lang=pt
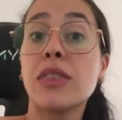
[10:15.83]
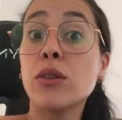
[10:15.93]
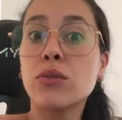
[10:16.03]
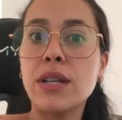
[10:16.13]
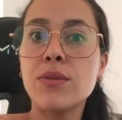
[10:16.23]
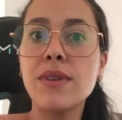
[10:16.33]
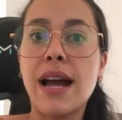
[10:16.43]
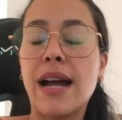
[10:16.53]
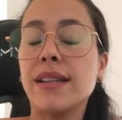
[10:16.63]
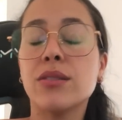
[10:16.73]
Então tudo é com
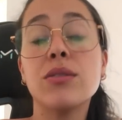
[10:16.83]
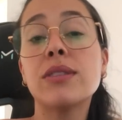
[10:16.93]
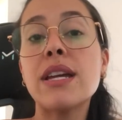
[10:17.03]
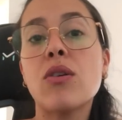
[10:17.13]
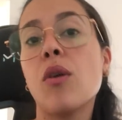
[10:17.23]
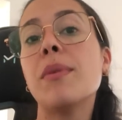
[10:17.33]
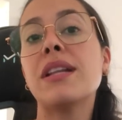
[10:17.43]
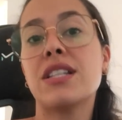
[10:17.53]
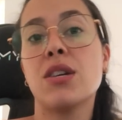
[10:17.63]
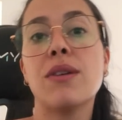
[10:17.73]
carro, ainda não tem como
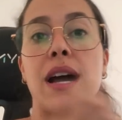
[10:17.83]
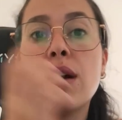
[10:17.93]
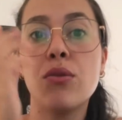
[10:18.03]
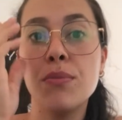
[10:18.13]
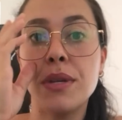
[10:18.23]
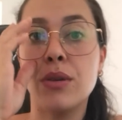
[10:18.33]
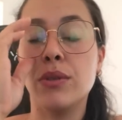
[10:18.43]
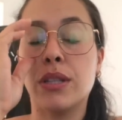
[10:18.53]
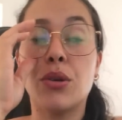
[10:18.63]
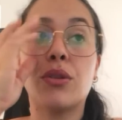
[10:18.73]
ele deixar o carro
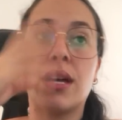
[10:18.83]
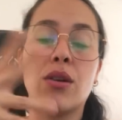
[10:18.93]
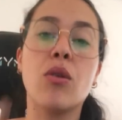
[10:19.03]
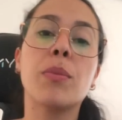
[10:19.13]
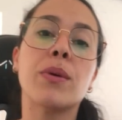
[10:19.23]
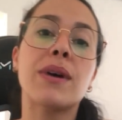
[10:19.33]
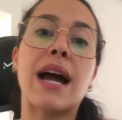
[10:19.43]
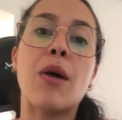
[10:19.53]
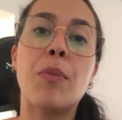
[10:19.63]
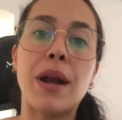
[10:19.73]
comigo, então eu tenho que comprar um
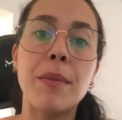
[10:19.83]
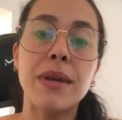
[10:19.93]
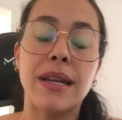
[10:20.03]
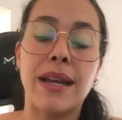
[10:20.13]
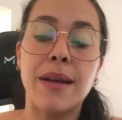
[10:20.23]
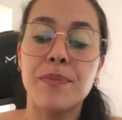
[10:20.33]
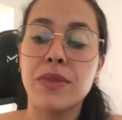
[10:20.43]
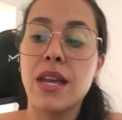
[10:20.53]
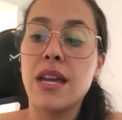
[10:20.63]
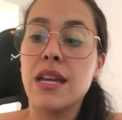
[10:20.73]
carro pra mim, né?
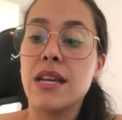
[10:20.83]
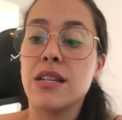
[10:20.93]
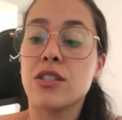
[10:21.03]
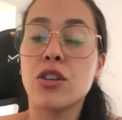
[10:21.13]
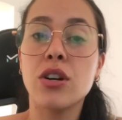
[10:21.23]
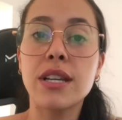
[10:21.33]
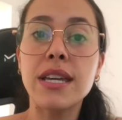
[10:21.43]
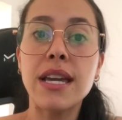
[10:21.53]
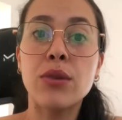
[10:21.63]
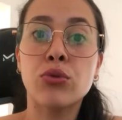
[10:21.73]
Só que
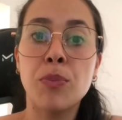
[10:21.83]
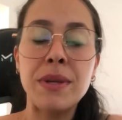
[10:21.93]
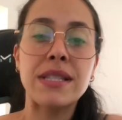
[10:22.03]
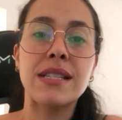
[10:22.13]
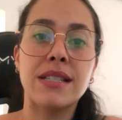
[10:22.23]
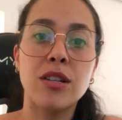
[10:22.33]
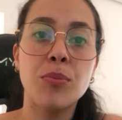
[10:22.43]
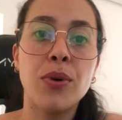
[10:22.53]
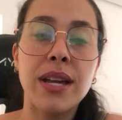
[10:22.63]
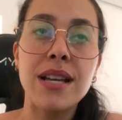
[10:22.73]
eu tô
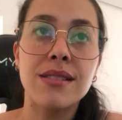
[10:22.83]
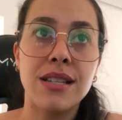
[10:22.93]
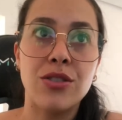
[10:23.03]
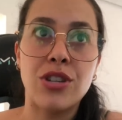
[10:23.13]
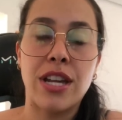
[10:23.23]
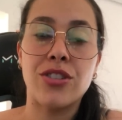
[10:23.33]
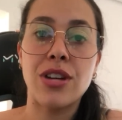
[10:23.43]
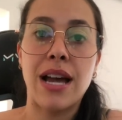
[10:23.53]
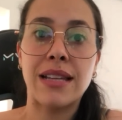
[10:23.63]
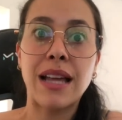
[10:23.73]
pesquisando porque assim,
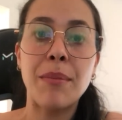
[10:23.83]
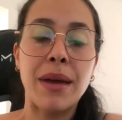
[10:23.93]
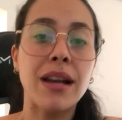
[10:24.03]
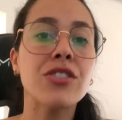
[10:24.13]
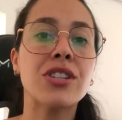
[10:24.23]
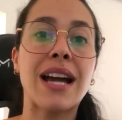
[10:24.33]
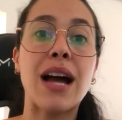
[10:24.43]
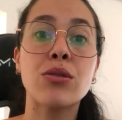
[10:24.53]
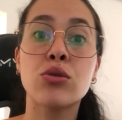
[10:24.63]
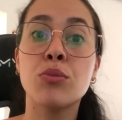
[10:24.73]
gente, a tabela de
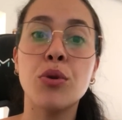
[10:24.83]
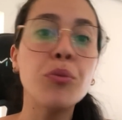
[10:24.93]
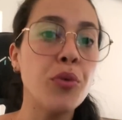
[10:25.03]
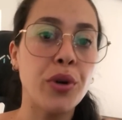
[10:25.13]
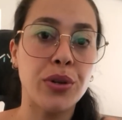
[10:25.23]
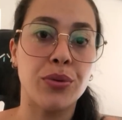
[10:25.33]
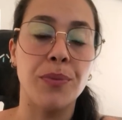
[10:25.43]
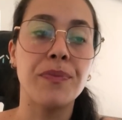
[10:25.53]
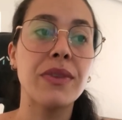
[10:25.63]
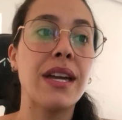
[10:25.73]
carro subiu muito.
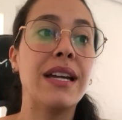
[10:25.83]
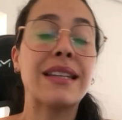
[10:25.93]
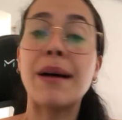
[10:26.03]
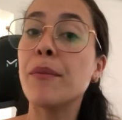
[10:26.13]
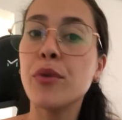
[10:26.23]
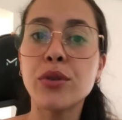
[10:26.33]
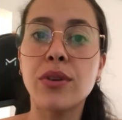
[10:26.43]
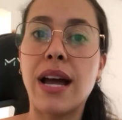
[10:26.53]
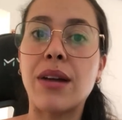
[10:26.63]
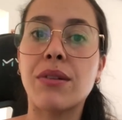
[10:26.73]
Tá
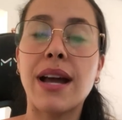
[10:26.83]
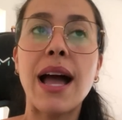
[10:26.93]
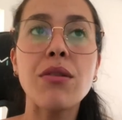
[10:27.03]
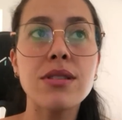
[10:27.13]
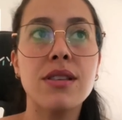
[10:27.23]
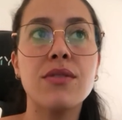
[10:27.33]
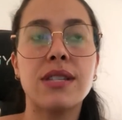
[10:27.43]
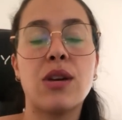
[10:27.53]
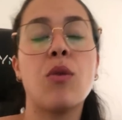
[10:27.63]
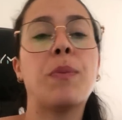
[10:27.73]
muito caro. Carros que
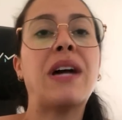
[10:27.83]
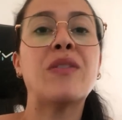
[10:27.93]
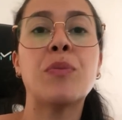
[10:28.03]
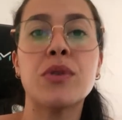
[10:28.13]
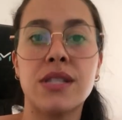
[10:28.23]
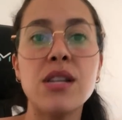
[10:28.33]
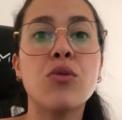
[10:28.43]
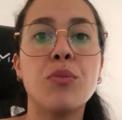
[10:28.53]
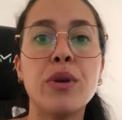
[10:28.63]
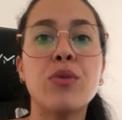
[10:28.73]
você comprava por
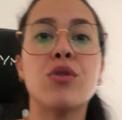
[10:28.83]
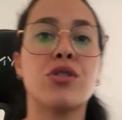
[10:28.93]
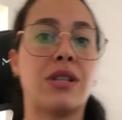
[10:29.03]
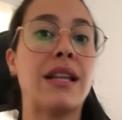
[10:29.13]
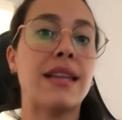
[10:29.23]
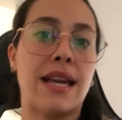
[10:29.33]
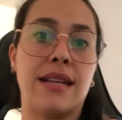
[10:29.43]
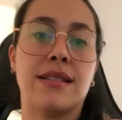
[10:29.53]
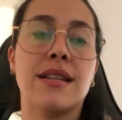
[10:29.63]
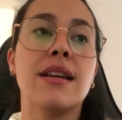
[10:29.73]
5 mil, hoje tá
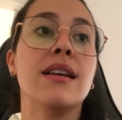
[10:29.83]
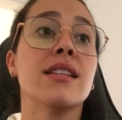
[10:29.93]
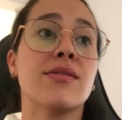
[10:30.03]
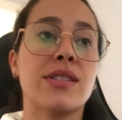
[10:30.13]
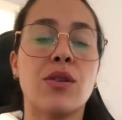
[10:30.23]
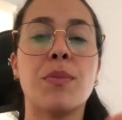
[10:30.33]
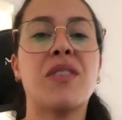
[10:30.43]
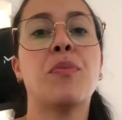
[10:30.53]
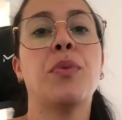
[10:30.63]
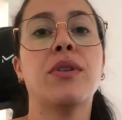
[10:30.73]
10. Se você
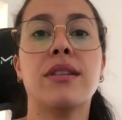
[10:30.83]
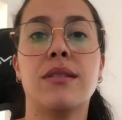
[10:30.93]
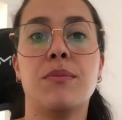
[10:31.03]
comprava por...